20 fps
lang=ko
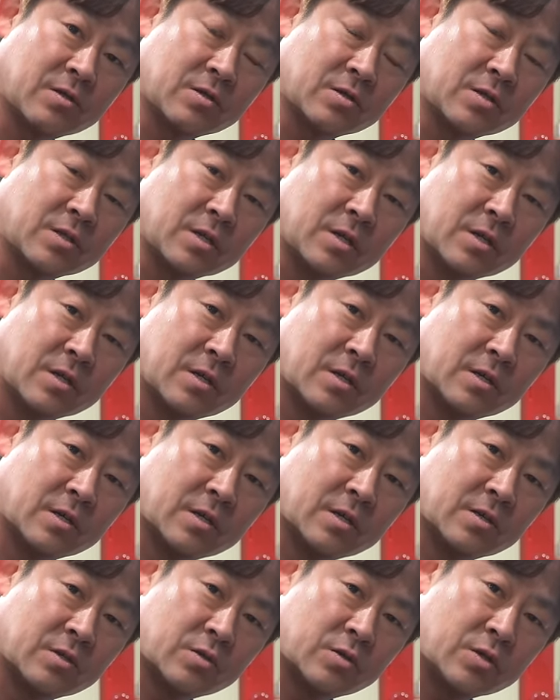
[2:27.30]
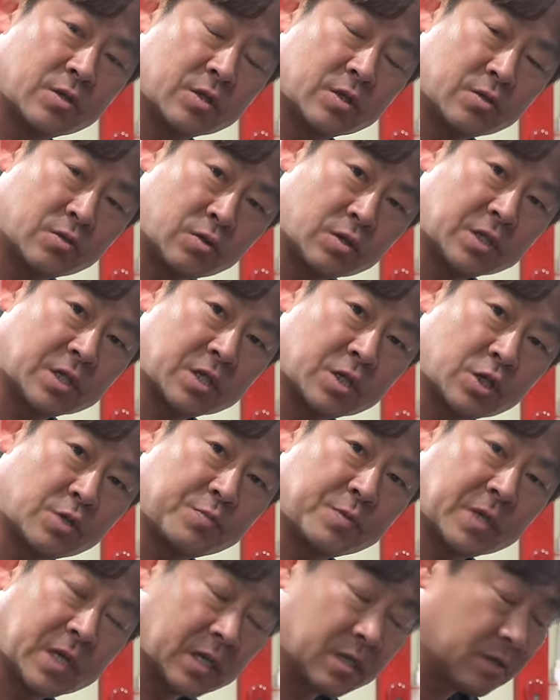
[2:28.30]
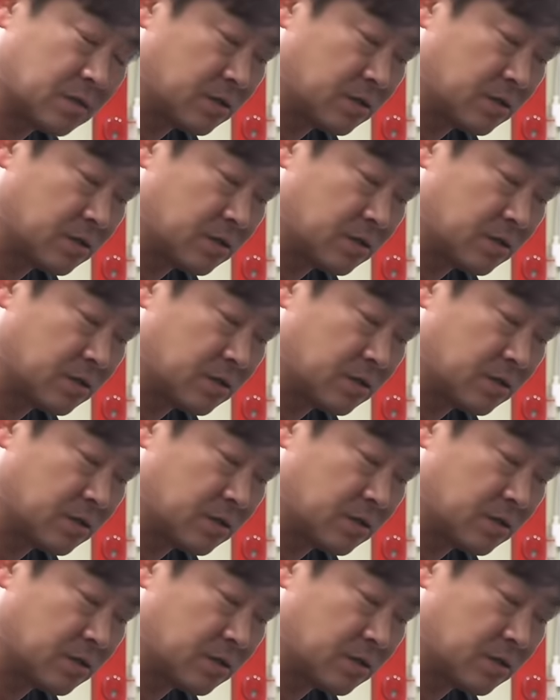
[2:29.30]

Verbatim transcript: 거는 솔직히 쉽지 않을